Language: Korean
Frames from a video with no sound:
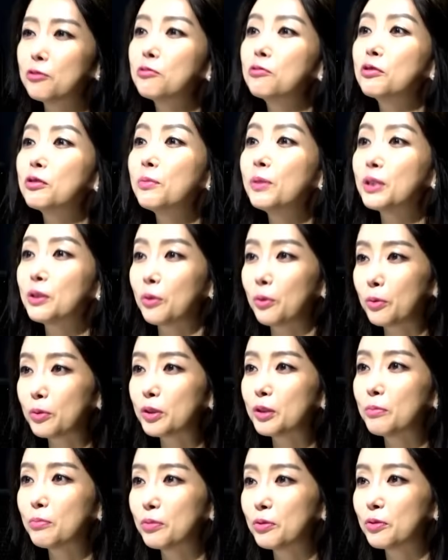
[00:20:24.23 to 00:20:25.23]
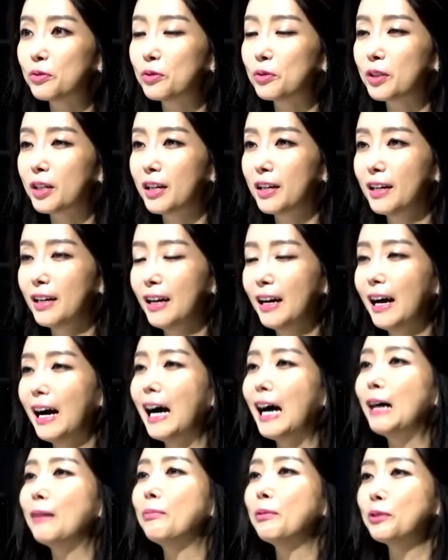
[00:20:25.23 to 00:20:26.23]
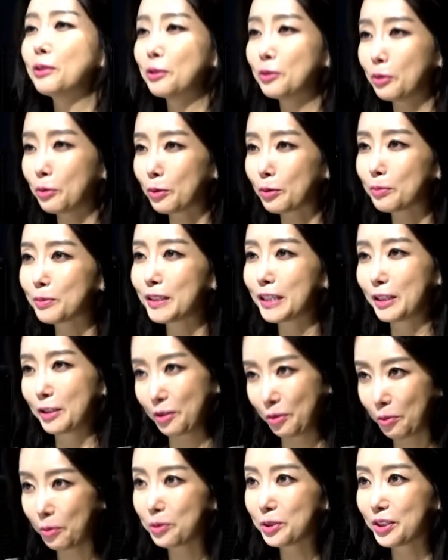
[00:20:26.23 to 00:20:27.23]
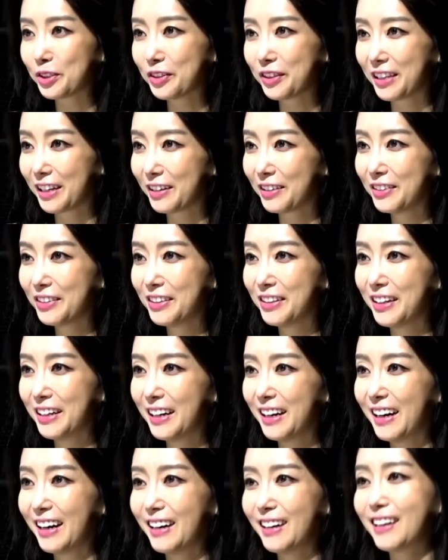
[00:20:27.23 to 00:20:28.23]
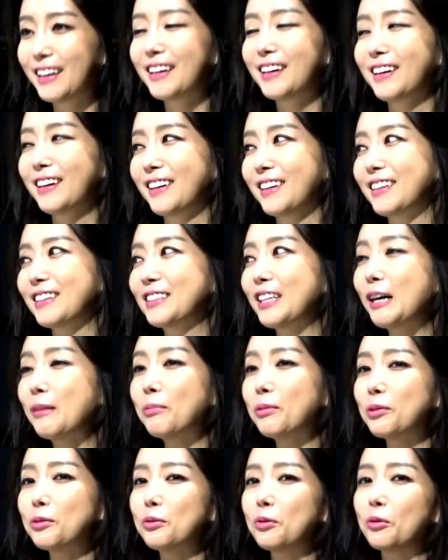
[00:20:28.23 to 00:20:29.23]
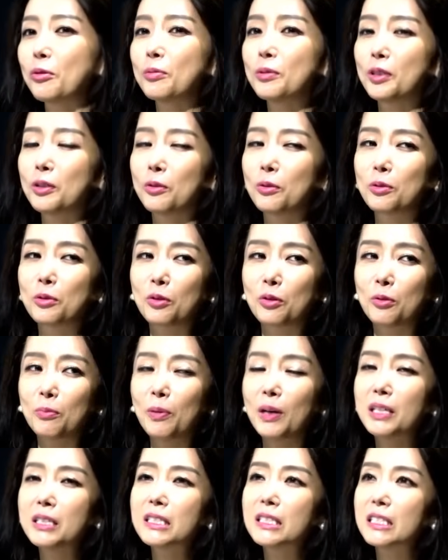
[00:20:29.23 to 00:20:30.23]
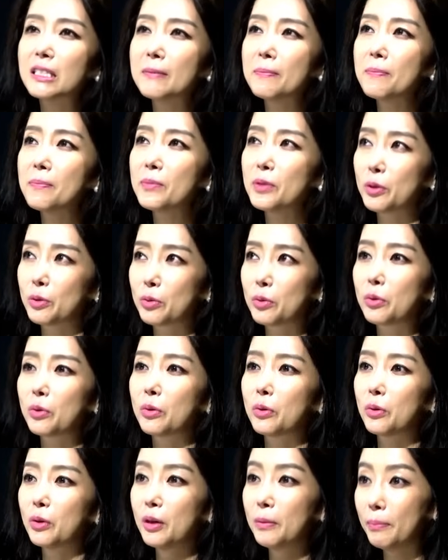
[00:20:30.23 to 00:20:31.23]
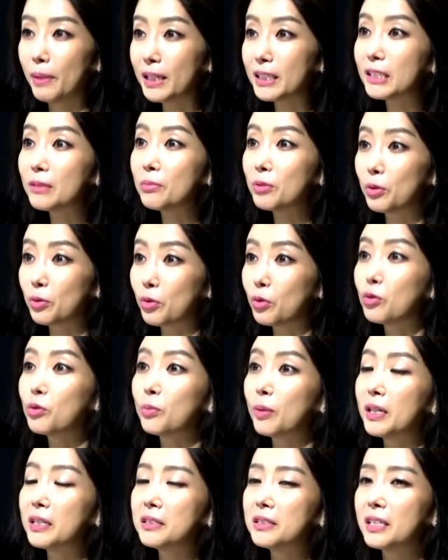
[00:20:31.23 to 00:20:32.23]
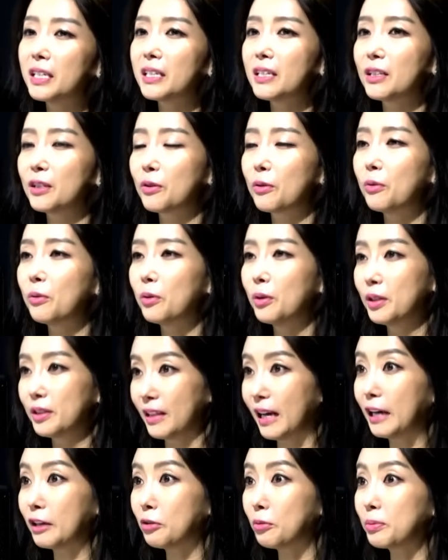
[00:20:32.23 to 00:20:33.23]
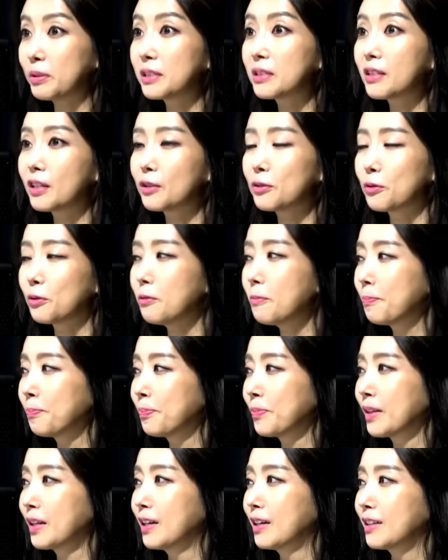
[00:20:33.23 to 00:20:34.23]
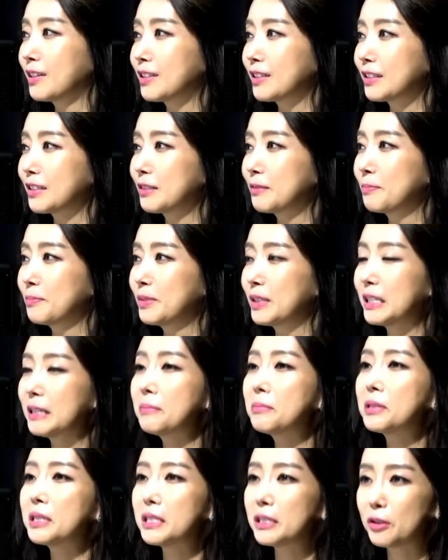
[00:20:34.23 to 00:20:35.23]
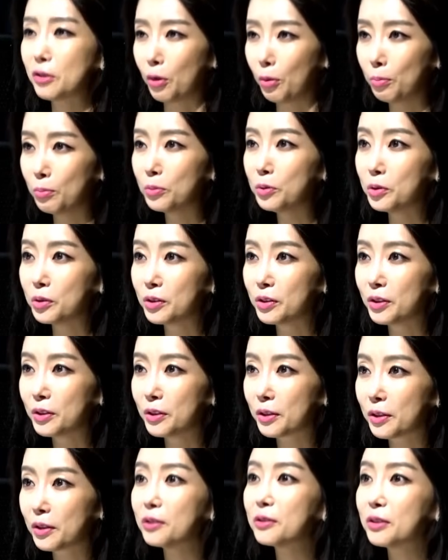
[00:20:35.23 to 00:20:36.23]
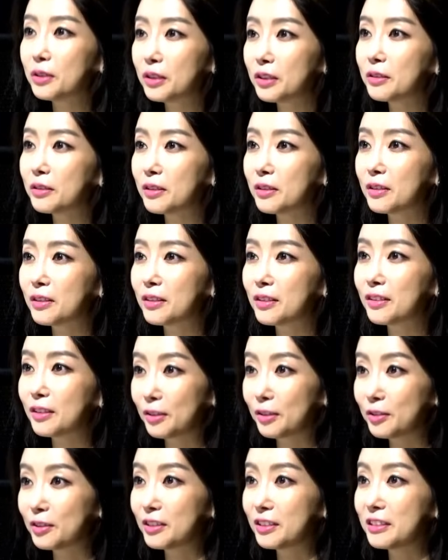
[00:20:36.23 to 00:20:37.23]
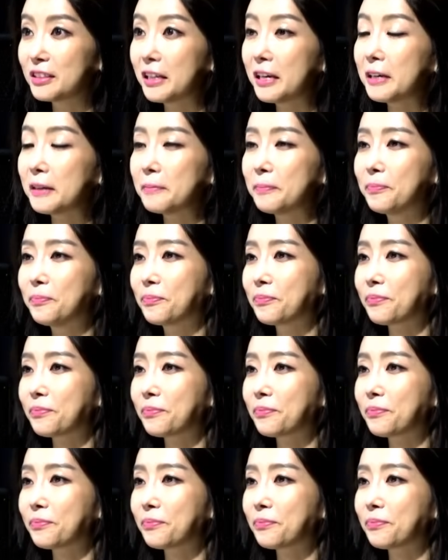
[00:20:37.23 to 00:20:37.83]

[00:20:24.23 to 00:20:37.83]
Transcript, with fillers: 궁금해서 오신 분 중에 하버드 졸업생이 또 오셨네요. 아. 네, 그래서 하버드 졸업생이 오셨고 80년도 80년도 후반생이고 나이도 비슷하죠. 지금 입시 전문 음. 컨설 컨설턴트인데